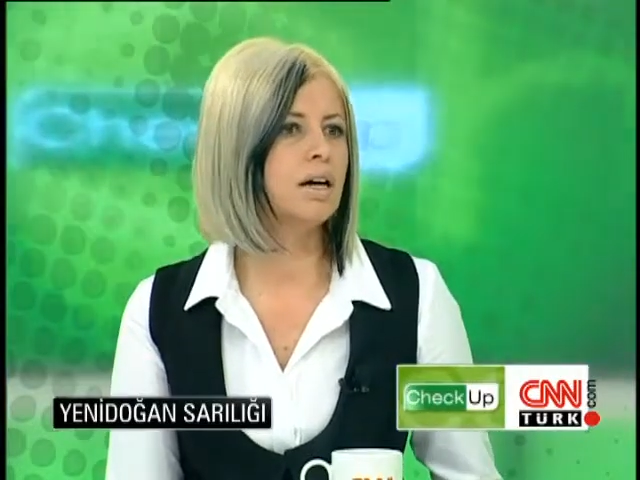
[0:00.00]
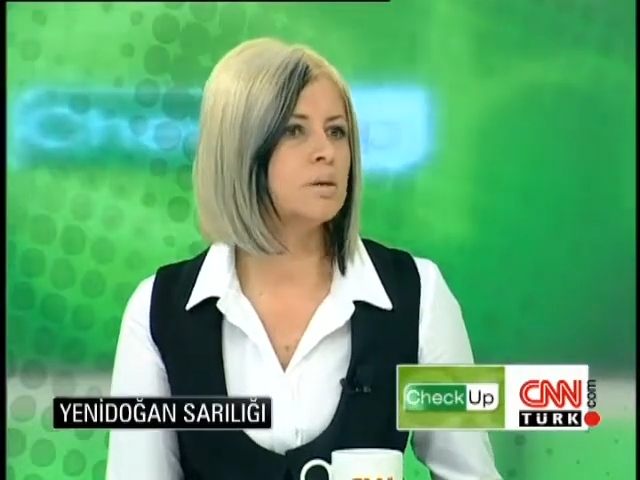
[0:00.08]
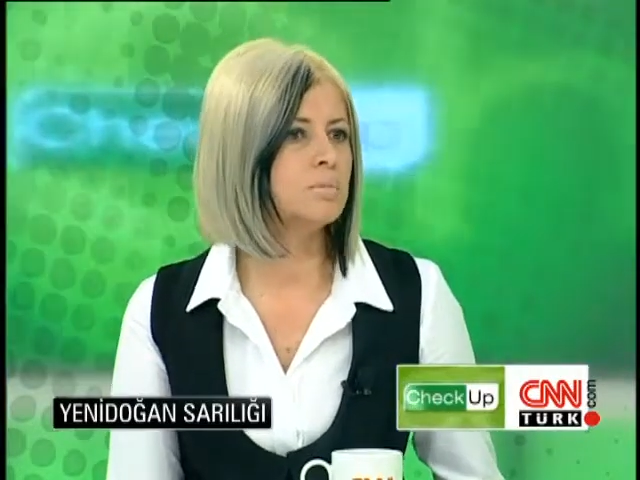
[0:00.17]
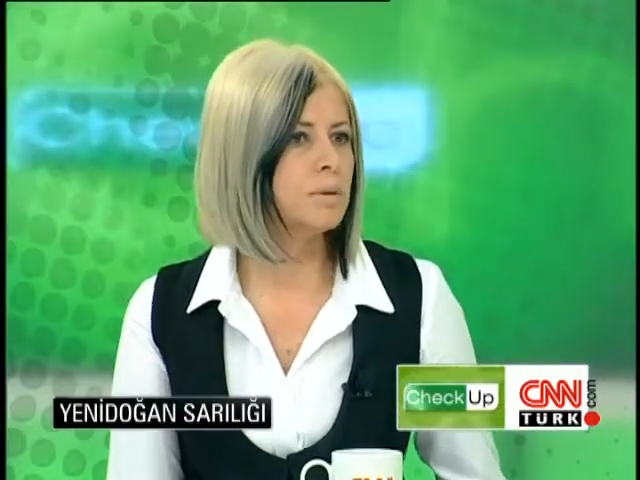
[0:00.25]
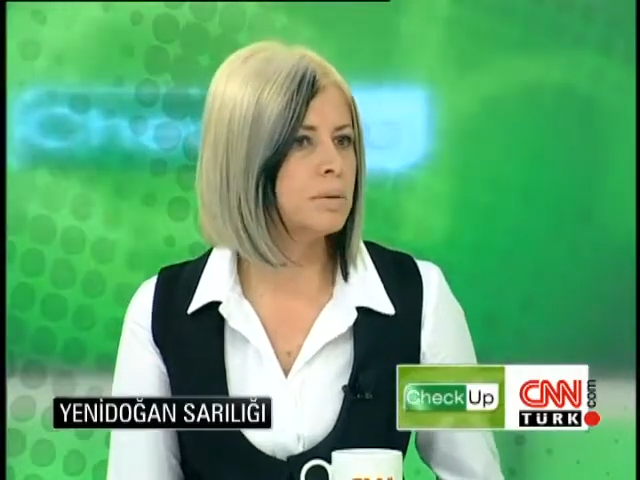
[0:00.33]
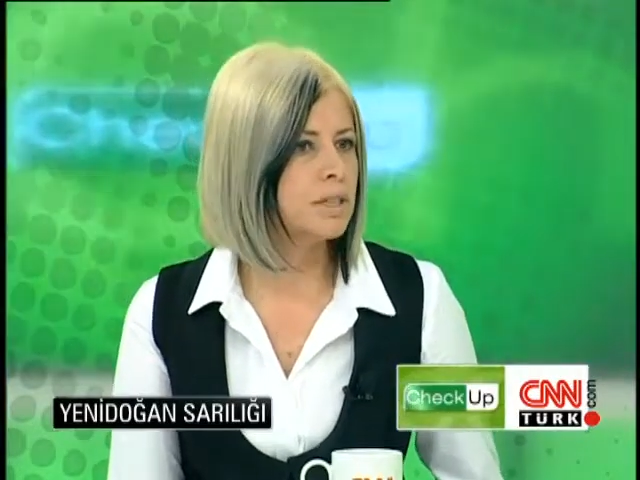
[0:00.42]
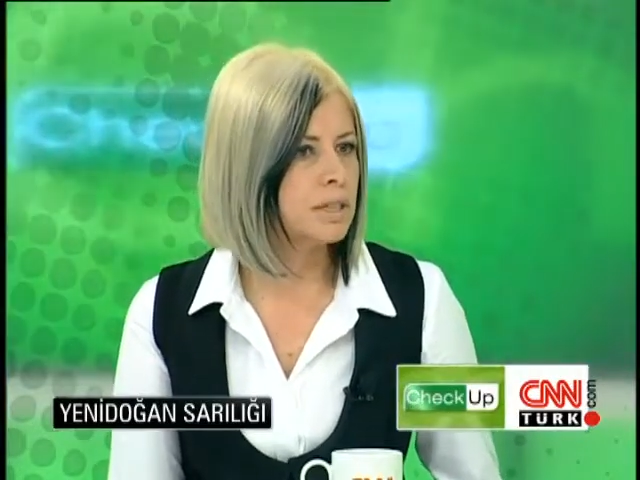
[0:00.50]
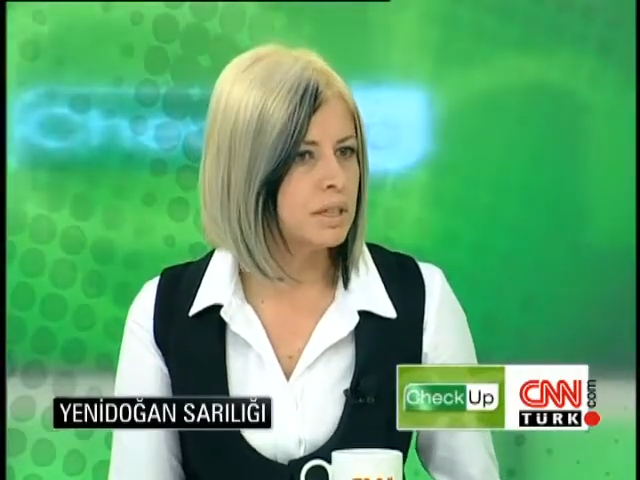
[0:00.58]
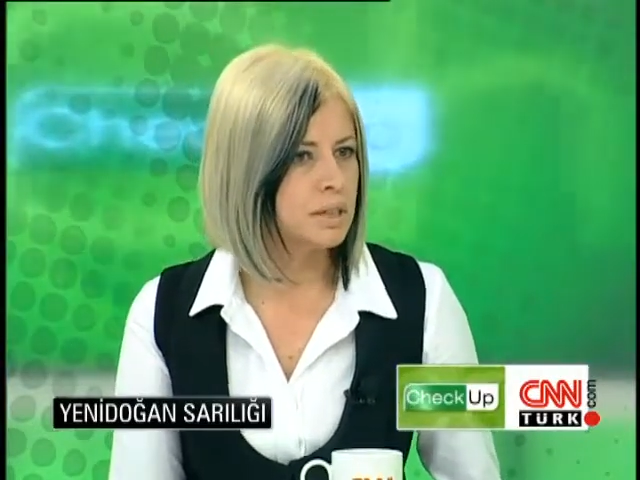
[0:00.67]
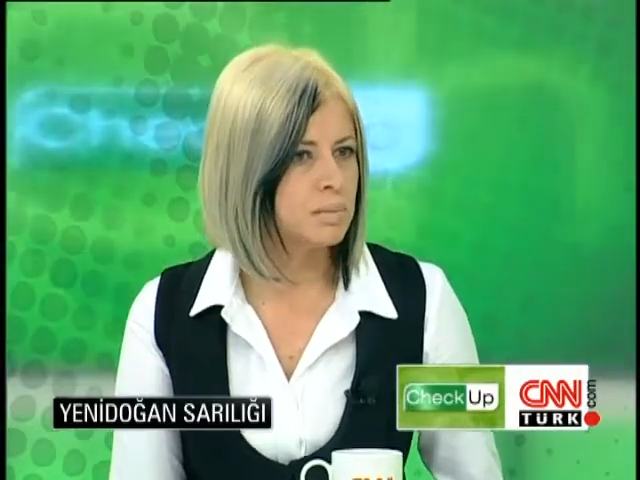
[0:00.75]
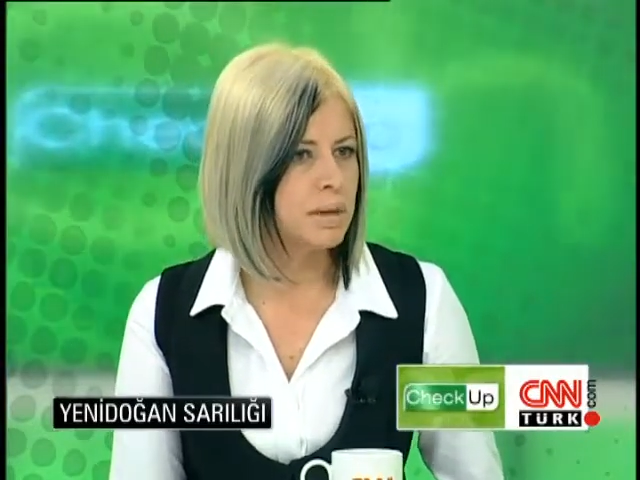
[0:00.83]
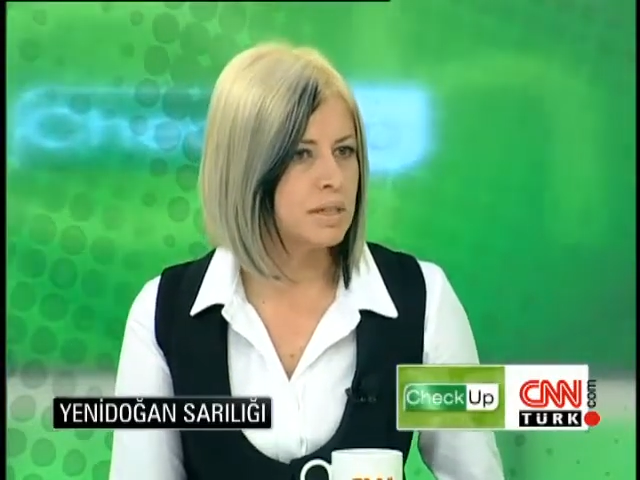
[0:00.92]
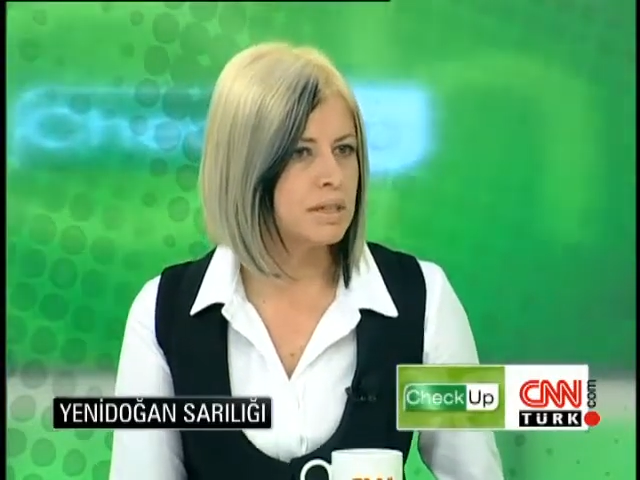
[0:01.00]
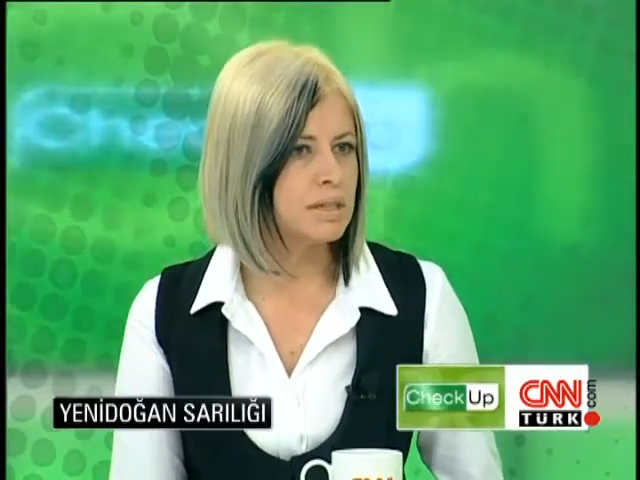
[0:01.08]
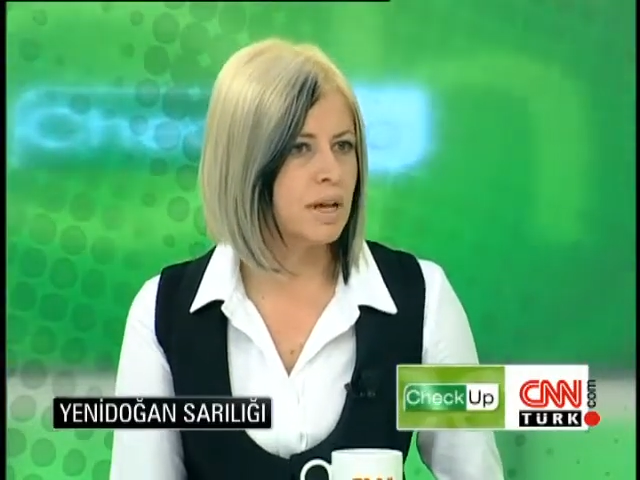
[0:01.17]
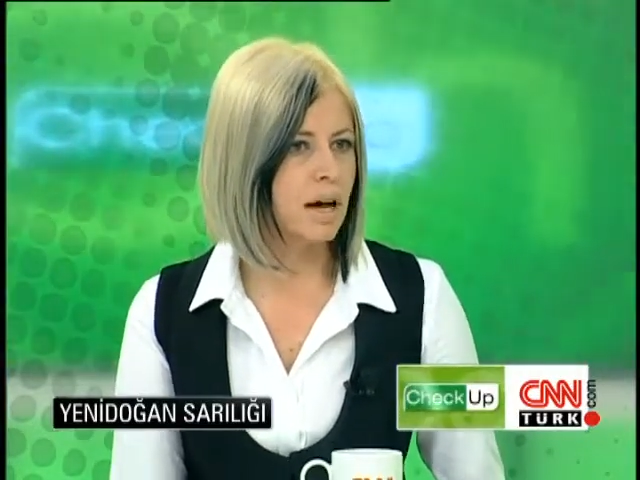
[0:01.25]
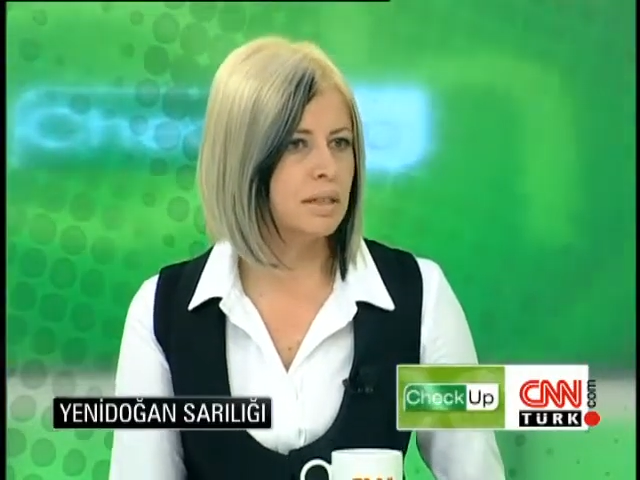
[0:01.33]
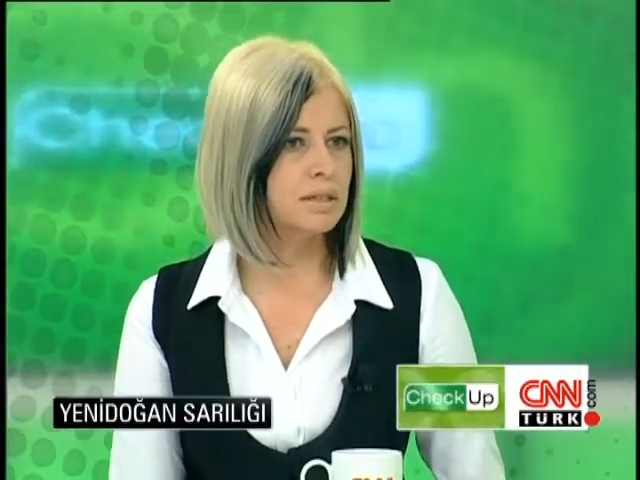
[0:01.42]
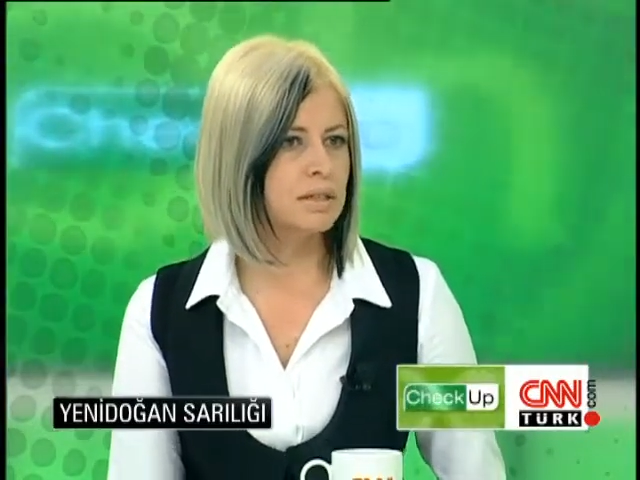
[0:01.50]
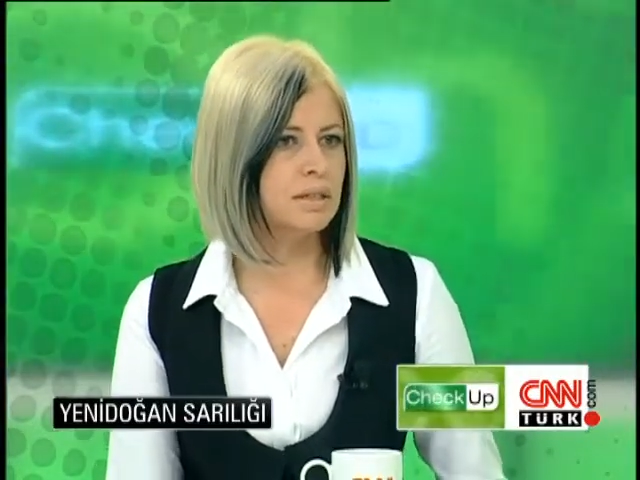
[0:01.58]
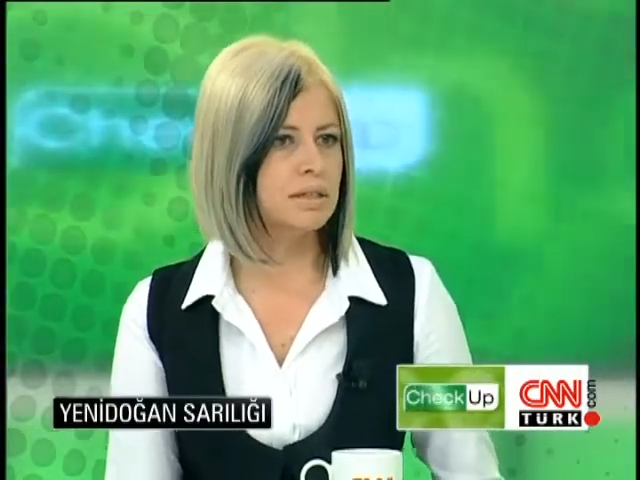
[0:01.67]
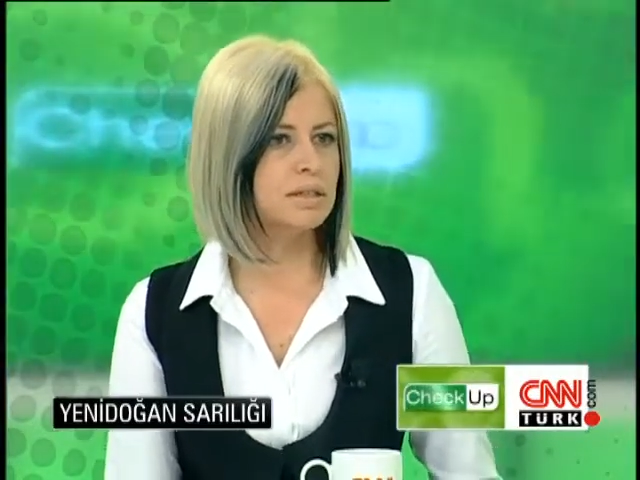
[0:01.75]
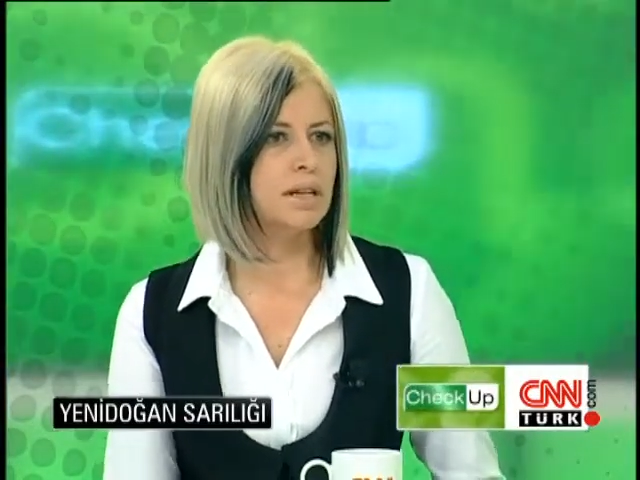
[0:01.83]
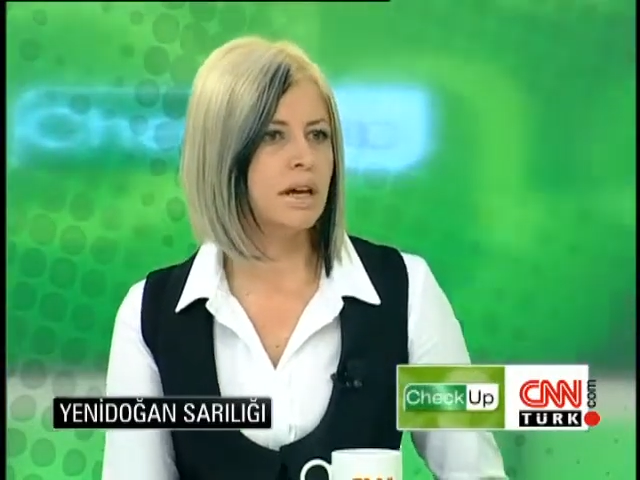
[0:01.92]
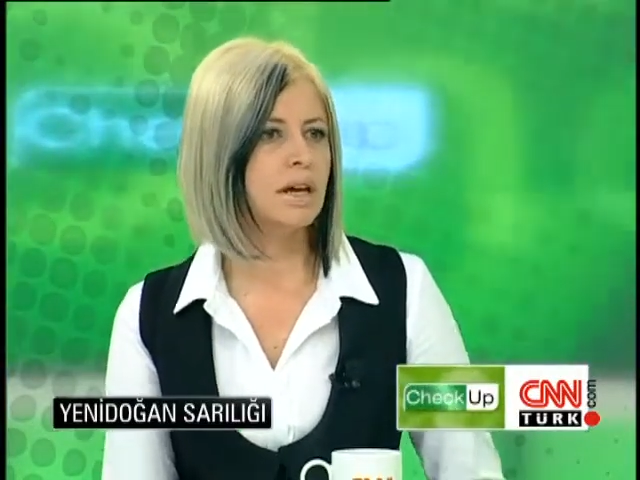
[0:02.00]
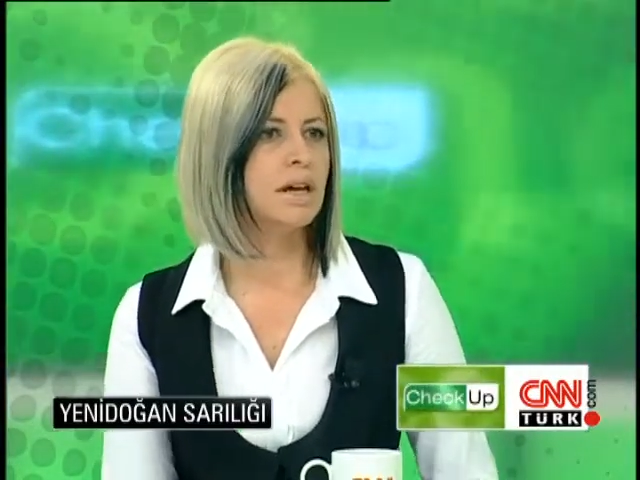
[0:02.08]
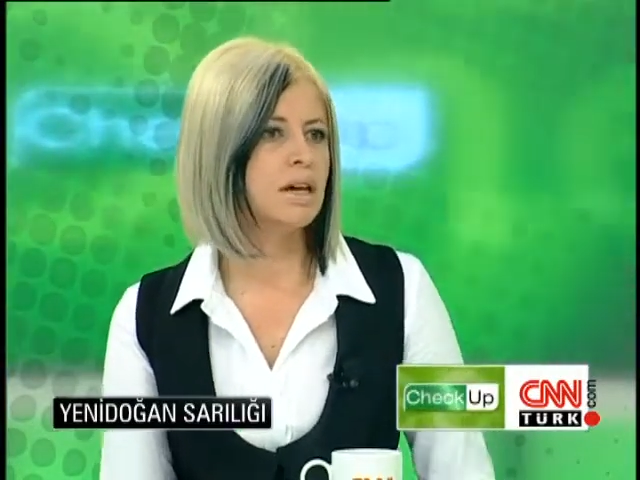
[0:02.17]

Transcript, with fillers: bebek iyi beslendiğinde